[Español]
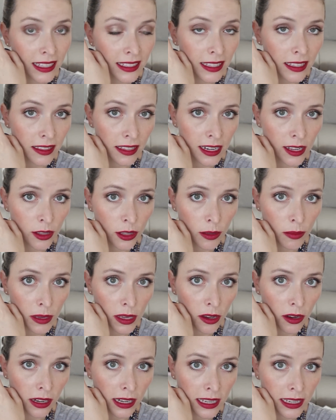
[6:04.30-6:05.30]
este trío de
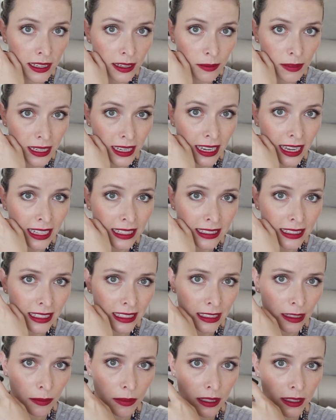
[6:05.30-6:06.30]
Bio Green que me encanta, que
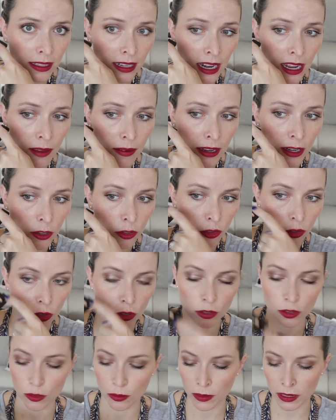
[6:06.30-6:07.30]
también trae varios
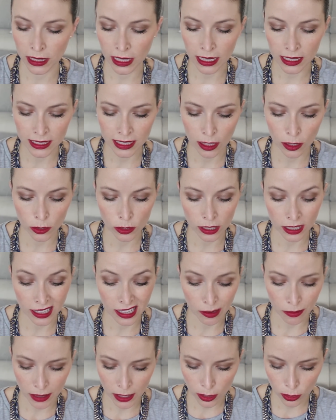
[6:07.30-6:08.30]
tonos metalizados. El
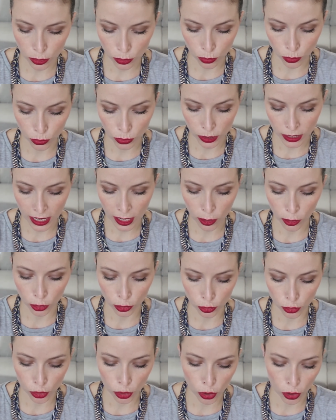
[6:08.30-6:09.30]
del medio es un
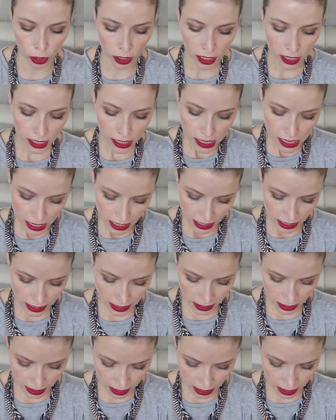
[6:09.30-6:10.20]
descontrol y se